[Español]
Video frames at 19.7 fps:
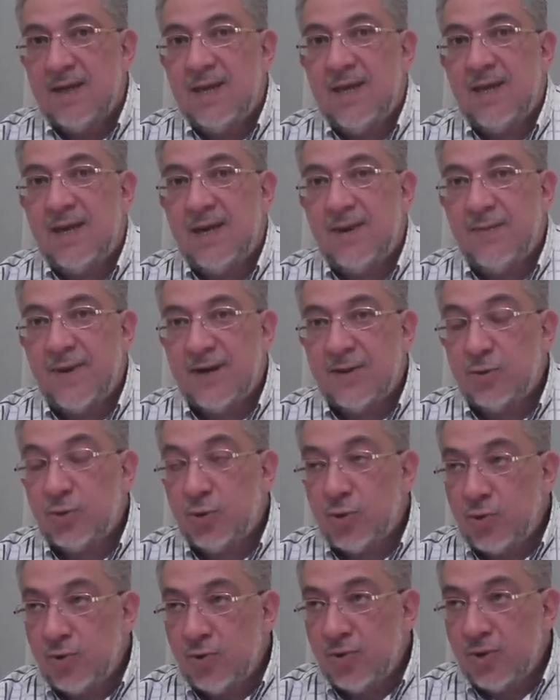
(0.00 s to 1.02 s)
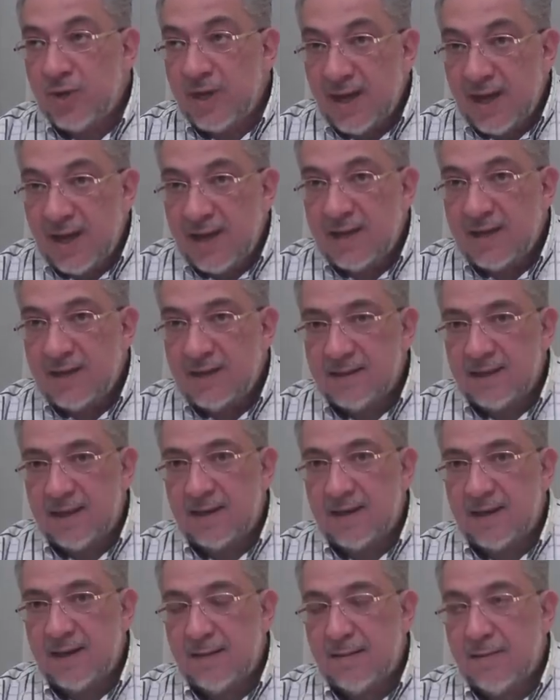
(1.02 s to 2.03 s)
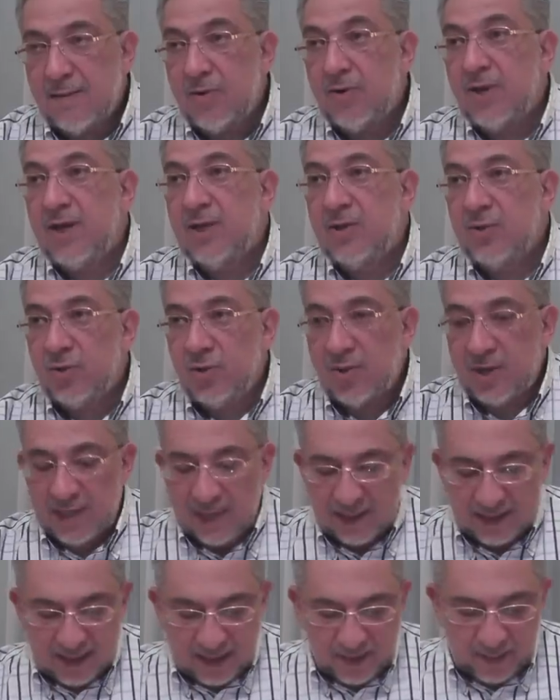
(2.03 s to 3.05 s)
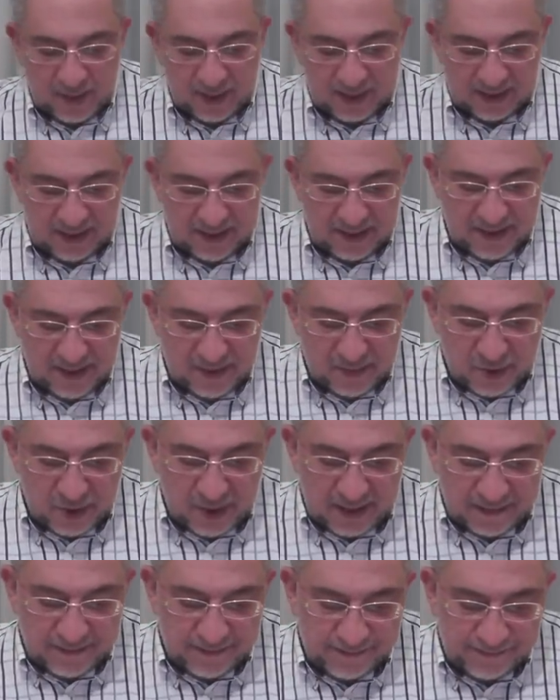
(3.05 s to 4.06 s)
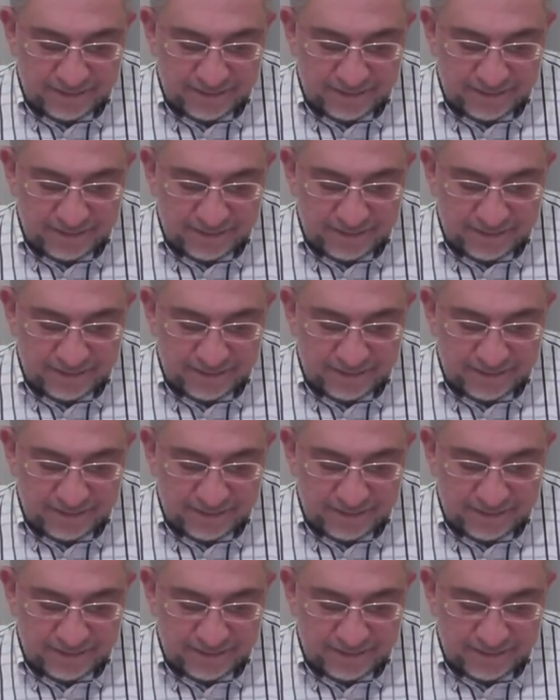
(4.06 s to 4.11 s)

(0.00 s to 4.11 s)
y elevar todo lo que hay en esa creación en todas las capas de cebolla.